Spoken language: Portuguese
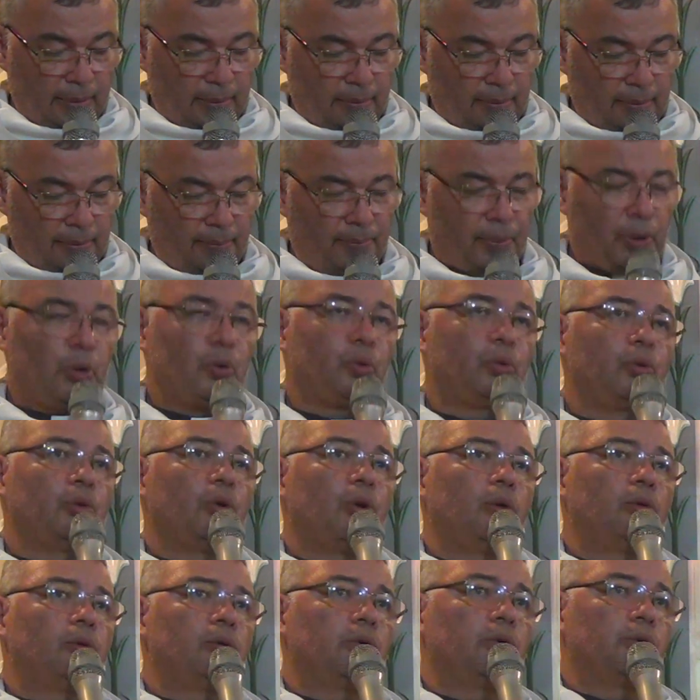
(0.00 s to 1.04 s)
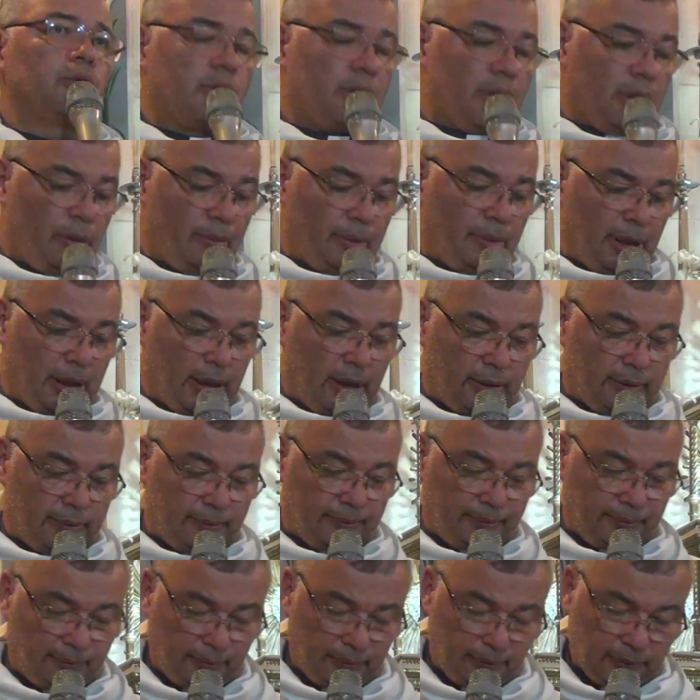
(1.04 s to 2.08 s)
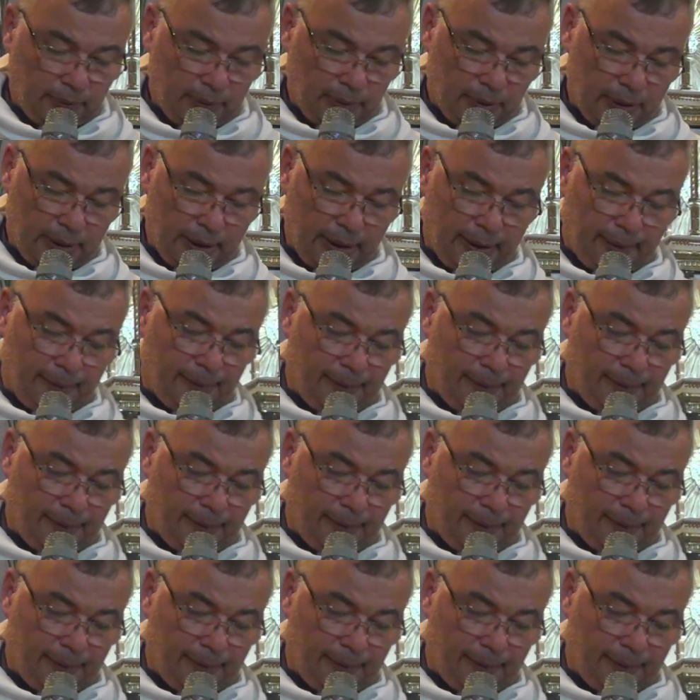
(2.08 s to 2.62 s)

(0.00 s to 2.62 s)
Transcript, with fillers: Pio IX, se não me engano. Né?